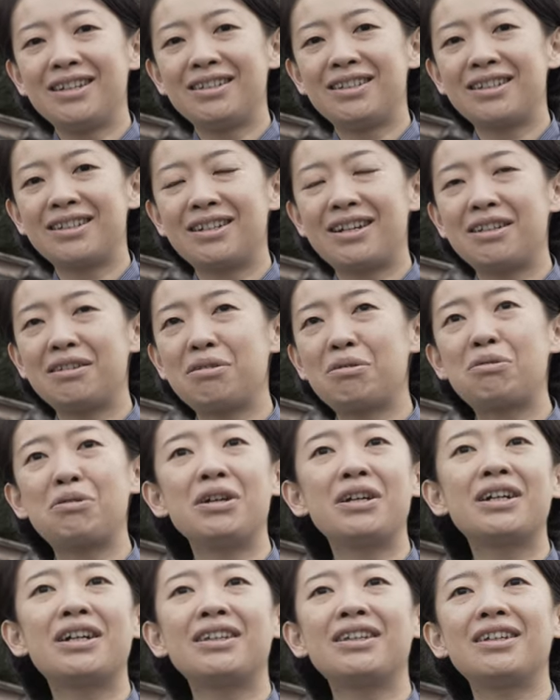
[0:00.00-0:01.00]
時間の
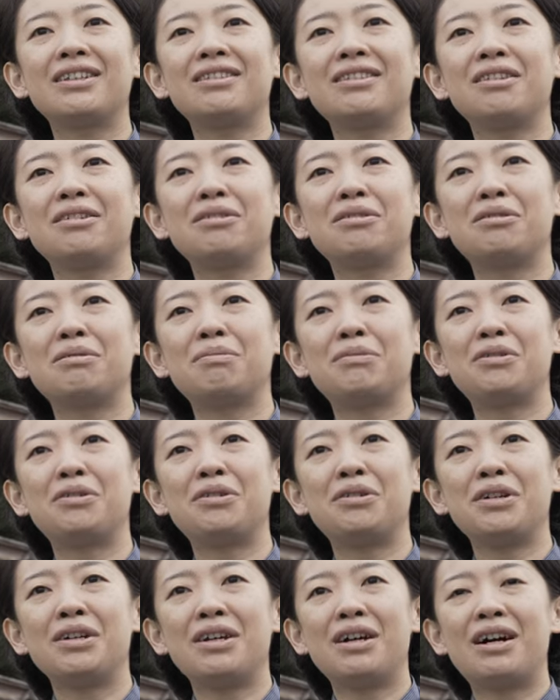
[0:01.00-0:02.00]
超え方っていうの
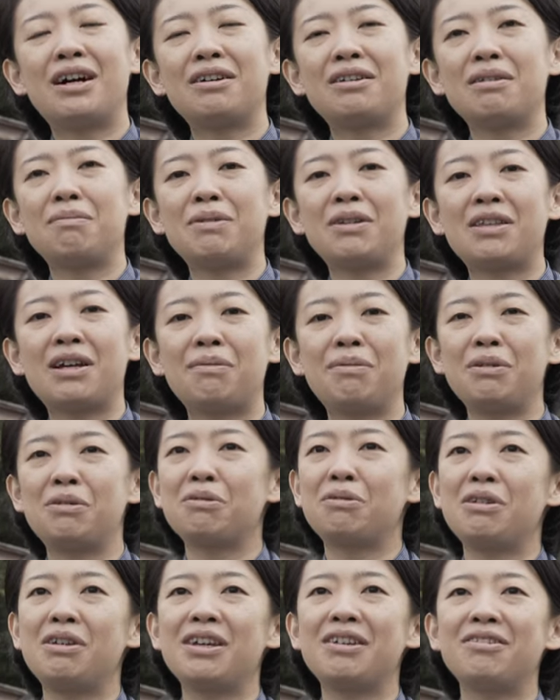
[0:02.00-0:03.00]
もある意味旅
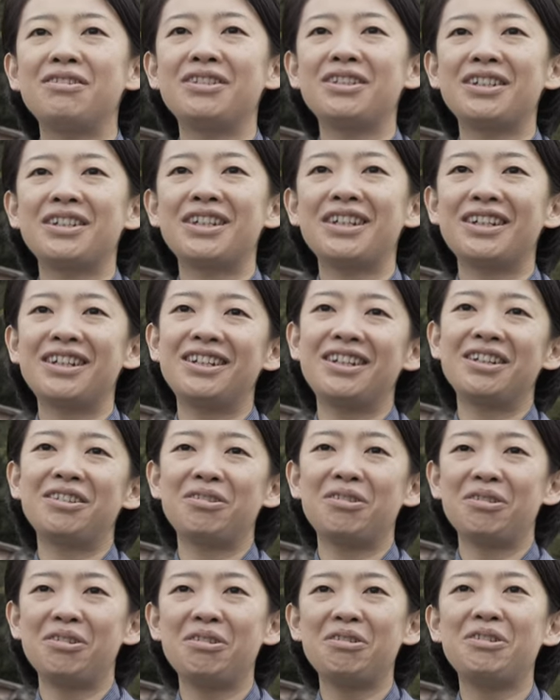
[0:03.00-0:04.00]
と言えるんじゃないかな
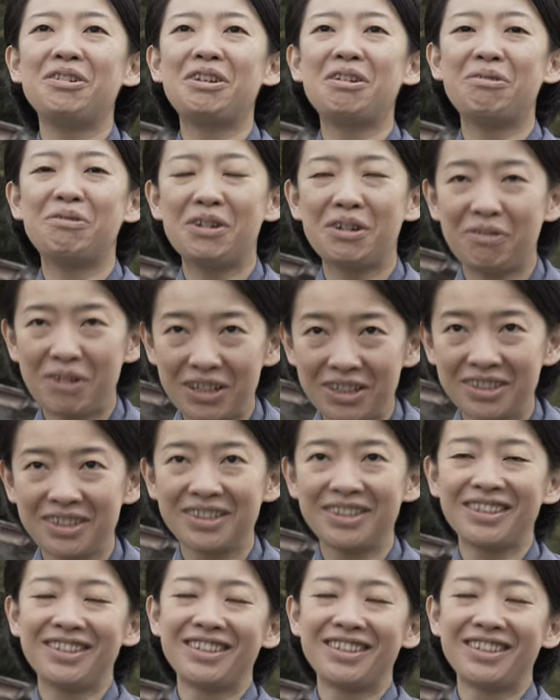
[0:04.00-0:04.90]
というふうに思います。